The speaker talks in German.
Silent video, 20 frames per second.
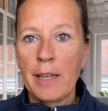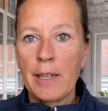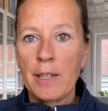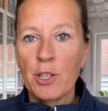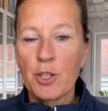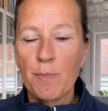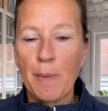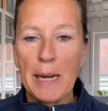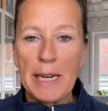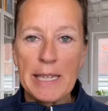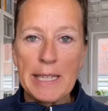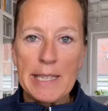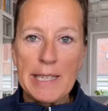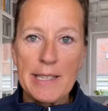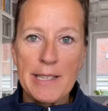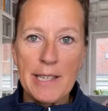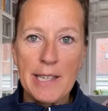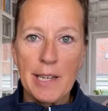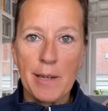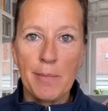Spannend
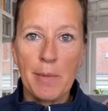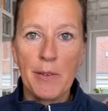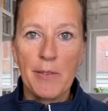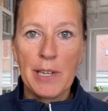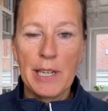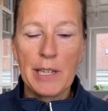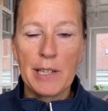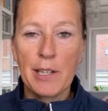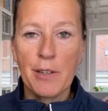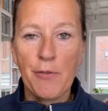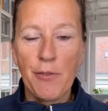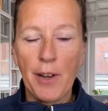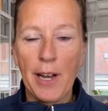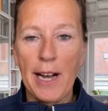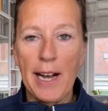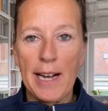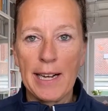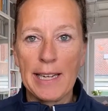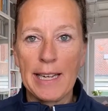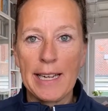ist hier immer wieder die
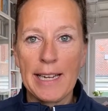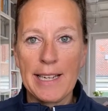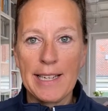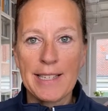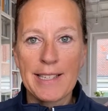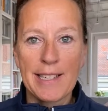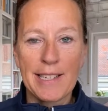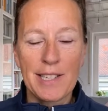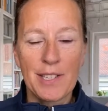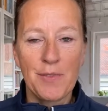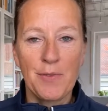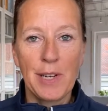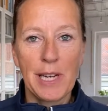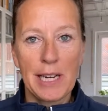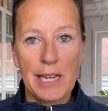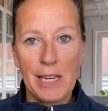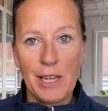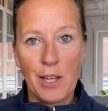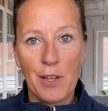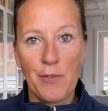Frage, ist es
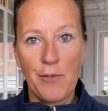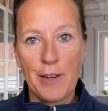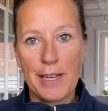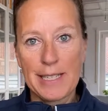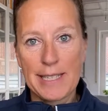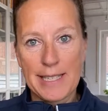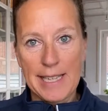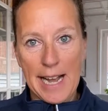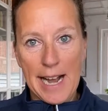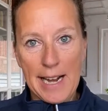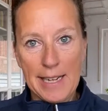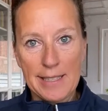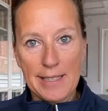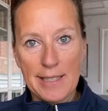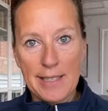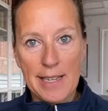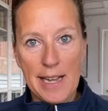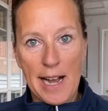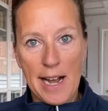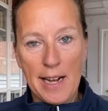wirklich
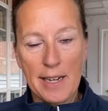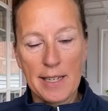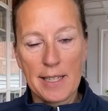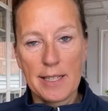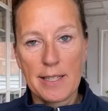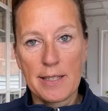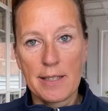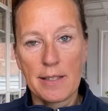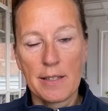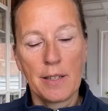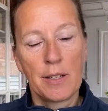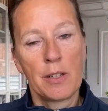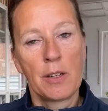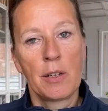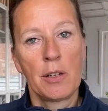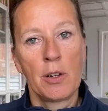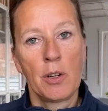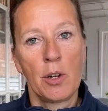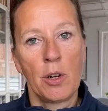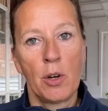Versagensangst
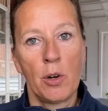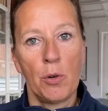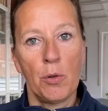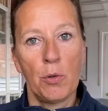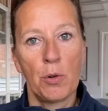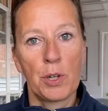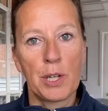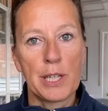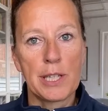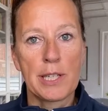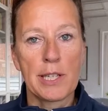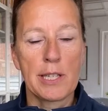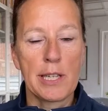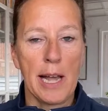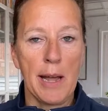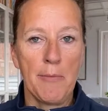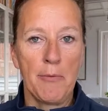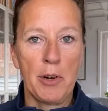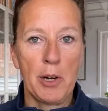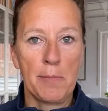oder ist es
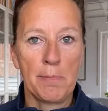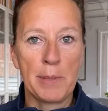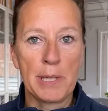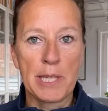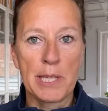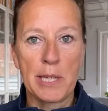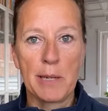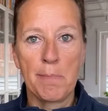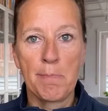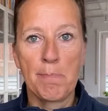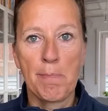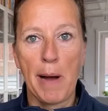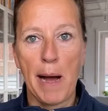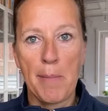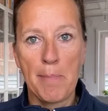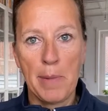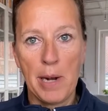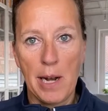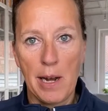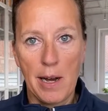einfach ein bisschen
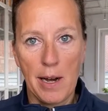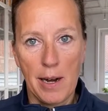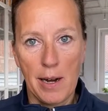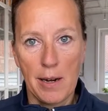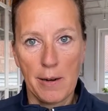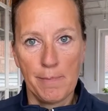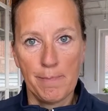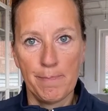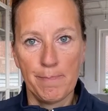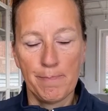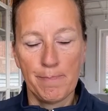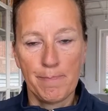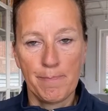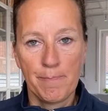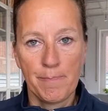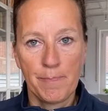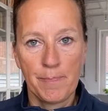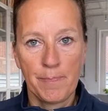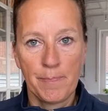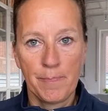Bammel haben?
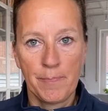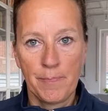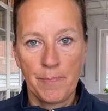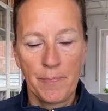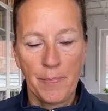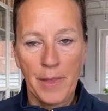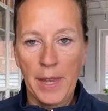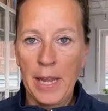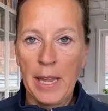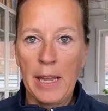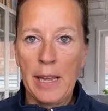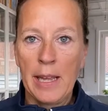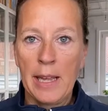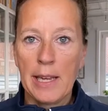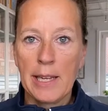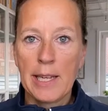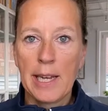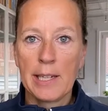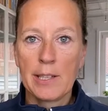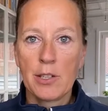
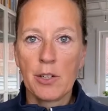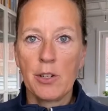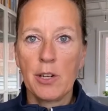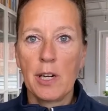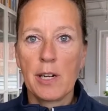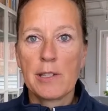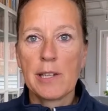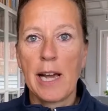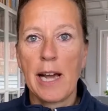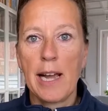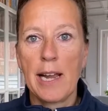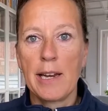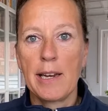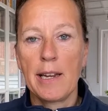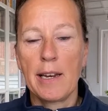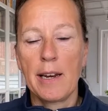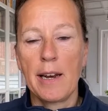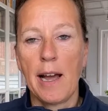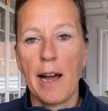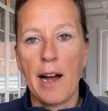Ich hatte heute
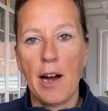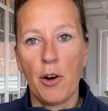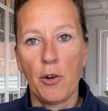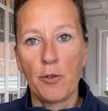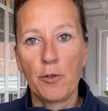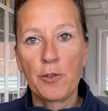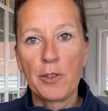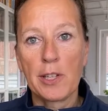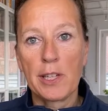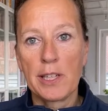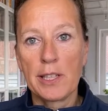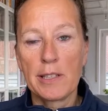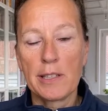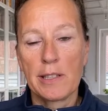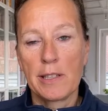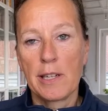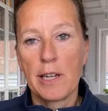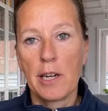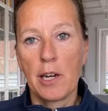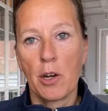einen Auftritt in
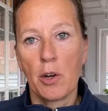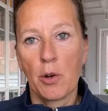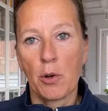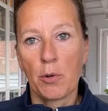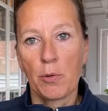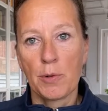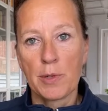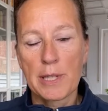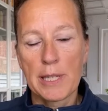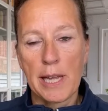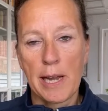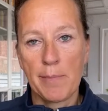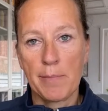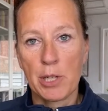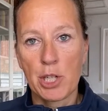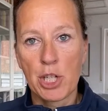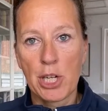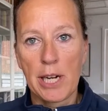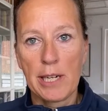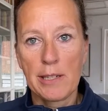der Rosenheimer
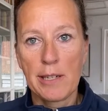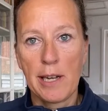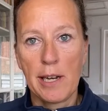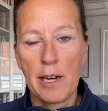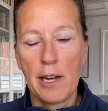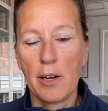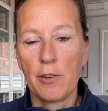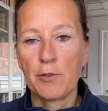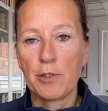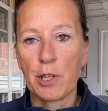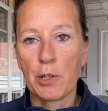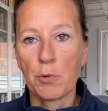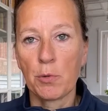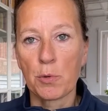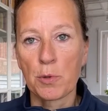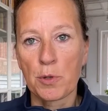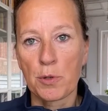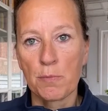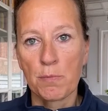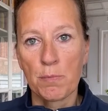Stadthalle auf der
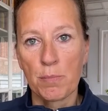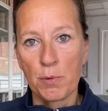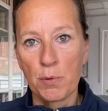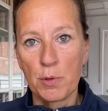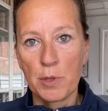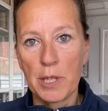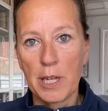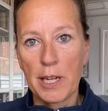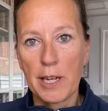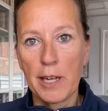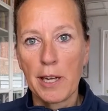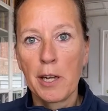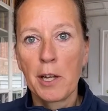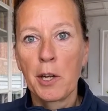großen Bühne